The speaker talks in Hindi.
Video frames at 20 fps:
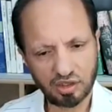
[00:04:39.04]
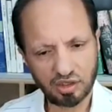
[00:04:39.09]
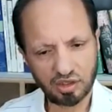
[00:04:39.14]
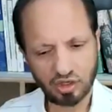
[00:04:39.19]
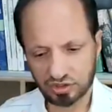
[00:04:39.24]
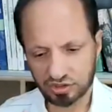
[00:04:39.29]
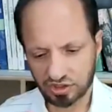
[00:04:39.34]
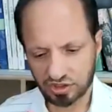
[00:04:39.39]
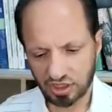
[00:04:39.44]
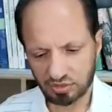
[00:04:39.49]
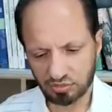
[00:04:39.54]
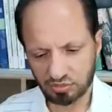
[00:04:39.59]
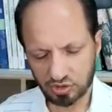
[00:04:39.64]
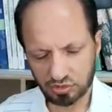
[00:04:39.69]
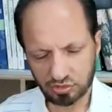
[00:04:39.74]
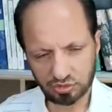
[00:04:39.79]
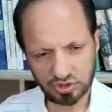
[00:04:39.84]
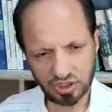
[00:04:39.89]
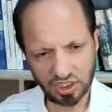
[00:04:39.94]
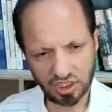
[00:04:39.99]
और ये
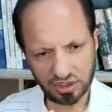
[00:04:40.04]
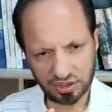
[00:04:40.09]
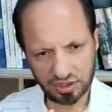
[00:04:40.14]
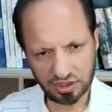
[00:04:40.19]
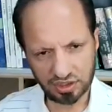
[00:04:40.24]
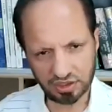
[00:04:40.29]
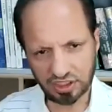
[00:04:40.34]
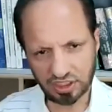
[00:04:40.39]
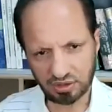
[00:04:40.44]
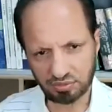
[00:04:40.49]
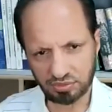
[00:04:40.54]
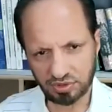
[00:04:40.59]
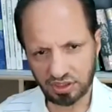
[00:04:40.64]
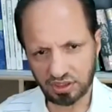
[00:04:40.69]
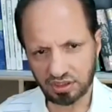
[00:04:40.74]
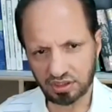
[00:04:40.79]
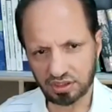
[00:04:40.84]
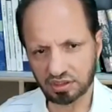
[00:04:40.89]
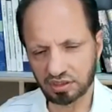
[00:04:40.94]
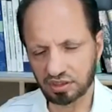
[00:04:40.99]
मौजूदा टर्की भी
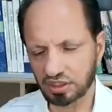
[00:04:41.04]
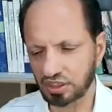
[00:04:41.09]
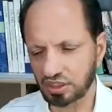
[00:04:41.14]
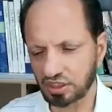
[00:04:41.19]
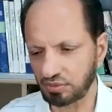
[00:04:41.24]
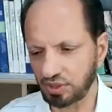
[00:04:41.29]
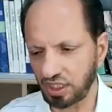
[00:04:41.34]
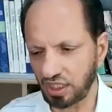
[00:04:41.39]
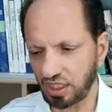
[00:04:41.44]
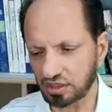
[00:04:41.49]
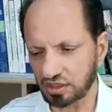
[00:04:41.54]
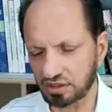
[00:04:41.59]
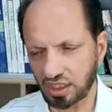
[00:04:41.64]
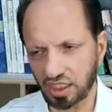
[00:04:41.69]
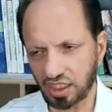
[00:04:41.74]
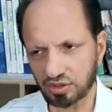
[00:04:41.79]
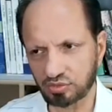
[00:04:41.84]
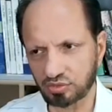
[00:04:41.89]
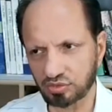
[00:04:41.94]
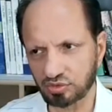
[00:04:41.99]
कमाल
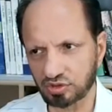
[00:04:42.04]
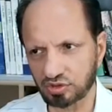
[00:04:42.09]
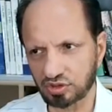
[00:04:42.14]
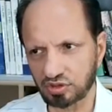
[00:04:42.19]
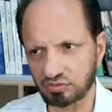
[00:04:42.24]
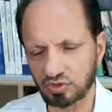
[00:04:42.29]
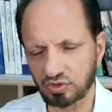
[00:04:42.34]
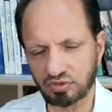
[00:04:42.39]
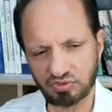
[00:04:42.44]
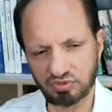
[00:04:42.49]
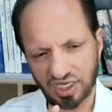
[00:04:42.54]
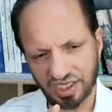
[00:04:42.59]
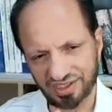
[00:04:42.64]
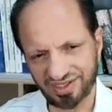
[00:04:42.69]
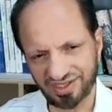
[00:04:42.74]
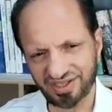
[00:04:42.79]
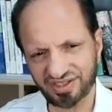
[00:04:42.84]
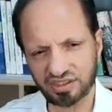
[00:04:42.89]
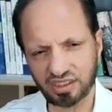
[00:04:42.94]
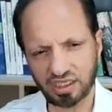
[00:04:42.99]
अता तुर्क वो
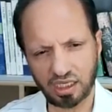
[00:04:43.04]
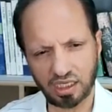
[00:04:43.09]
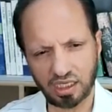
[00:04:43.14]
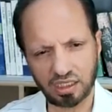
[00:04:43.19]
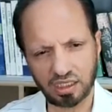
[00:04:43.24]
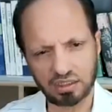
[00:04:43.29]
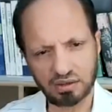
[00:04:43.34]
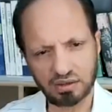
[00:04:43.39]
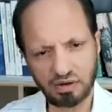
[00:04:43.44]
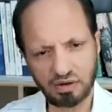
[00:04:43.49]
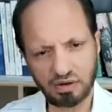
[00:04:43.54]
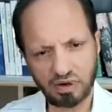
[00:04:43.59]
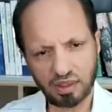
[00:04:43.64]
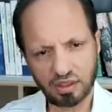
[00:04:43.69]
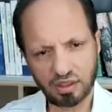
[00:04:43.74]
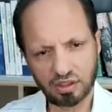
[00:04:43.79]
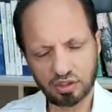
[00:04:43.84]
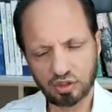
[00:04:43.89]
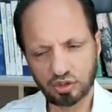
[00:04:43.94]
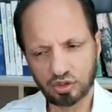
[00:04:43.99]
वॉरियर था
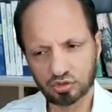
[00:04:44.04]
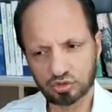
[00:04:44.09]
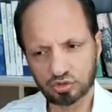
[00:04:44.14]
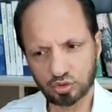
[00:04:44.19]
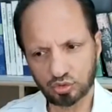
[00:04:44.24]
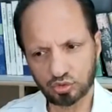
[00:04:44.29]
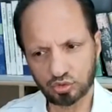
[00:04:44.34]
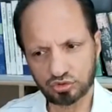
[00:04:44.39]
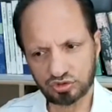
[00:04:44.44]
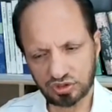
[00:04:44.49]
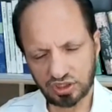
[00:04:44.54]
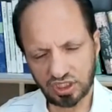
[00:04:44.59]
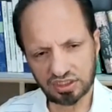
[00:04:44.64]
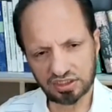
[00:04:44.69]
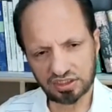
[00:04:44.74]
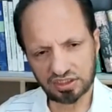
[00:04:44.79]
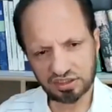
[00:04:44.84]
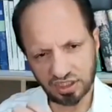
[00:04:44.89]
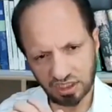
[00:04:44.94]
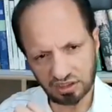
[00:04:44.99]
तो उसने
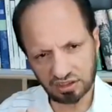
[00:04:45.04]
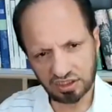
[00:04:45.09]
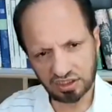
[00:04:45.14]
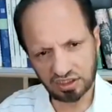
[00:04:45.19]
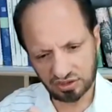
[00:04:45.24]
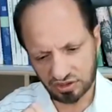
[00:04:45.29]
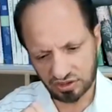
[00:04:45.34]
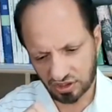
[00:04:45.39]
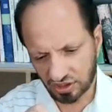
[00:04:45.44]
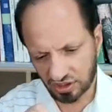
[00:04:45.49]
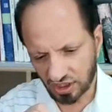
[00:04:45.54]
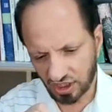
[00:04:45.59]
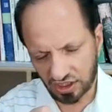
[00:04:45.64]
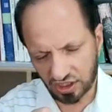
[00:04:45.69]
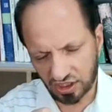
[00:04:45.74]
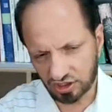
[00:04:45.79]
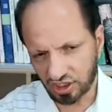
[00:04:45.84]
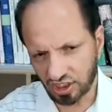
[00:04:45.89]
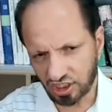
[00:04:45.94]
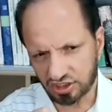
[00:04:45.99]
जंग के जरिए
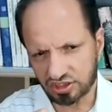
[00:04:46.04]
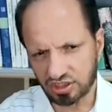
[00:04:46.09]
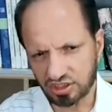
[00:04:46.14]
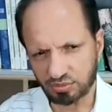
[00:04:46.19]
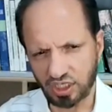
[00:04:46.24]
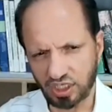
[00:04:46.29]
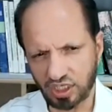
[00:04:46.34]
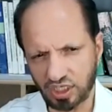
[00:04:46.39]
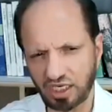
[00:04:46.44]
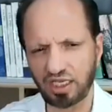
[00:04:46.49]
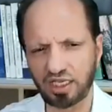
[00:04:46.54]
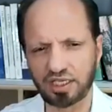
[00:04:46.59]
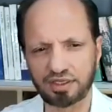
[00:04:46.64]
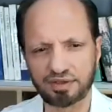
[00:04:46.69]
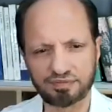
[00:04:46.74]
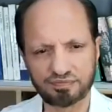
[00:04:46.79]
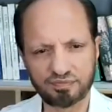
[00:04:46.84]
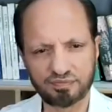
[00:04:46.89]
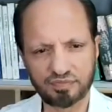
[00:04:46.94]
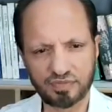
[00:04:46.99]
ही इतना संभाला है
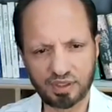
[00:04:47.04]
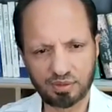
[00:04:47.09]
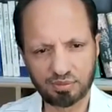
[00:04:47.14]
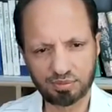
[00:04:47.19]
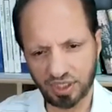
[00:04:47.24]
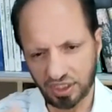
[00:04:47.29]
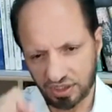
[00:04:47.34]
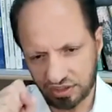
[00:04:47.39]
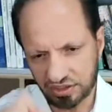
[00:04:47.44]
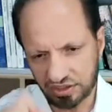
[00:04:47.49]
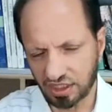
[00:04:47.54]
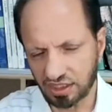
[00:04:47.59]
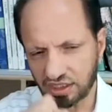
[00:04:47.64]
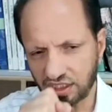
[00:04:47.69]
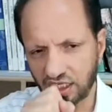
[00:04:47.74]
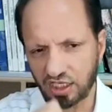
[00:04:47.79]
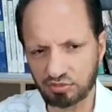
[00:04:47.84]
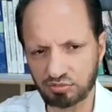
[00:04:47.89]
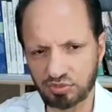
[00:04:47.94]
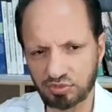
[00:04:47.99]
फिर जंग
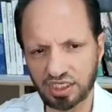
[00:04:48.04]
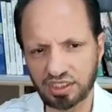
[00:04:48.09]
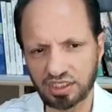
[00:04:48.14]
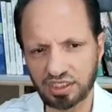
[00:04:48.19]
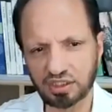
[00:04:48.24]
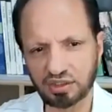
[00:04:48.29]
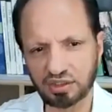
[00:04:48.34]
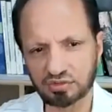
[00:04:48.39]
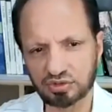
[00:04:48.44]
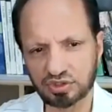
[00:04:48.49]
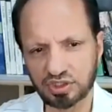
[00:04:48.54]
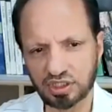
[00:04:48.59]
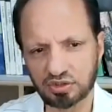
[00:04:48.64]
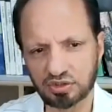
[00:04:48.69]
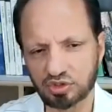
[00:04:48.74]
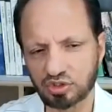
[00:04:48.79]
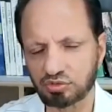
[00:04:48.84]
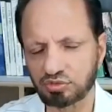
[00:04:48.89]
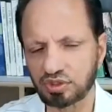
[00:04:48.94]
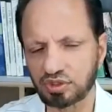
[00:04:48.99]
काम आई है और उसकी
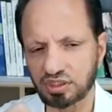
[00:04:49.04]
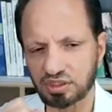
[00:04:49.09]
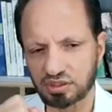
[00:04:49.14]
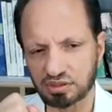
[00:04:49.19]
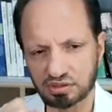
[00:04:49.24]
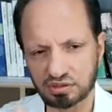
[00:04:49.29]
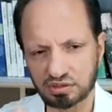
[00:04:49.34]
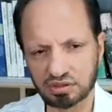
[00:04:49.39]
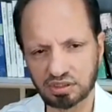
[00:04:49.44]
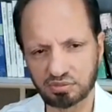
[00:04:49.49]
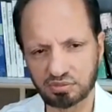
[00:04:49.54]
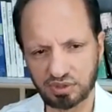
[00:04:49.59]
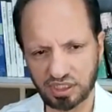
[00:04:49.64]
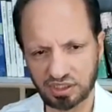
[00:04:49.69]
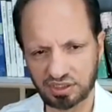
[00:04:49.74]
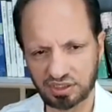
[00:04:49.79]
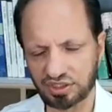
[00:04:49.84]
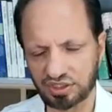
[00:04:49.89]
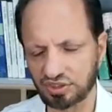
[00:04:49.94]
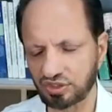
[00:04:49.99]
जो भी
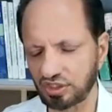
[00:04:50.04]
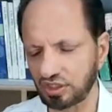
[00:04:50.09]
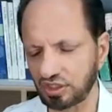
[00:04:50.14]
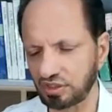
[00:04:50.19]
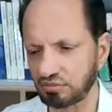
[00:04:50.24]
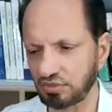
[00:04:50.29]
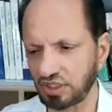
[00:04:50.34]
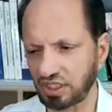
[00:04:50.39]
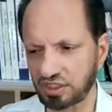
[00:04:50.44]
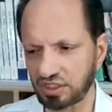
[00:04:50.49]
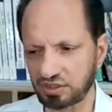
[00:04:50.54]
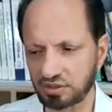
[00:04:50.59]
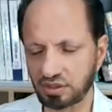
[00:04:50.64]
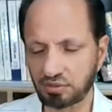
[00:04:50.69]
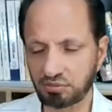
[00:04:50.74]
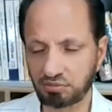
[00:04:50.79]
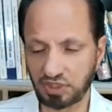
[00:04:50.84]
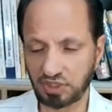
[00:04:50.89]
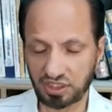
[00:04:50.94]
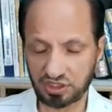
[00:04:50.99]
कबिलिटीज थी
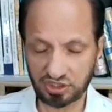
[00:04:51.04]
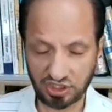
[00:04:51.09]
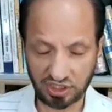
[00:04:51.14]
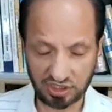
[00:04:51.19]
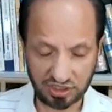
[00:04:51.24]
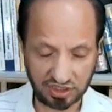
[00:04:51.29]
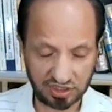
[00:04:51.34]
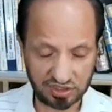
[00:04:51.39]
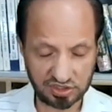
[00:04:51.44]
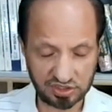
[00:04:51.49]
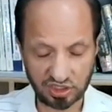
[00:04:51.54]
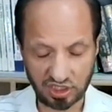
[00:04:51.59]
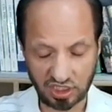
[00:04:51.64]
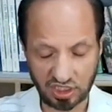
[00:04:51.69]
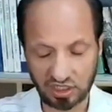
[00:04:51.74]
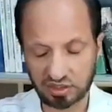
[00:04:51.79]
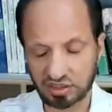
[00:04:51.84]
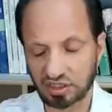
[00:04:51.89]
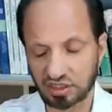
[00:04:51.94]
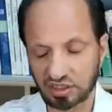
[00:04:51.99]
मैनेजेरियल
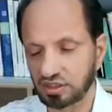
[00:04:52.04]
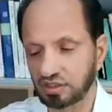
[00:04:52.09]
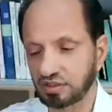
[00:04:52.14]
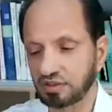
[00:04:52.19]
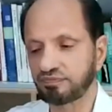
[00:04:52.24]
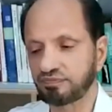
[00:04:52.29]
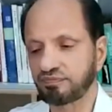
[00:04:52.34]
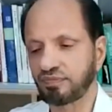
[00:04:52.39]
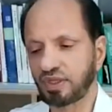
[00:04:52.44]
स्किल थी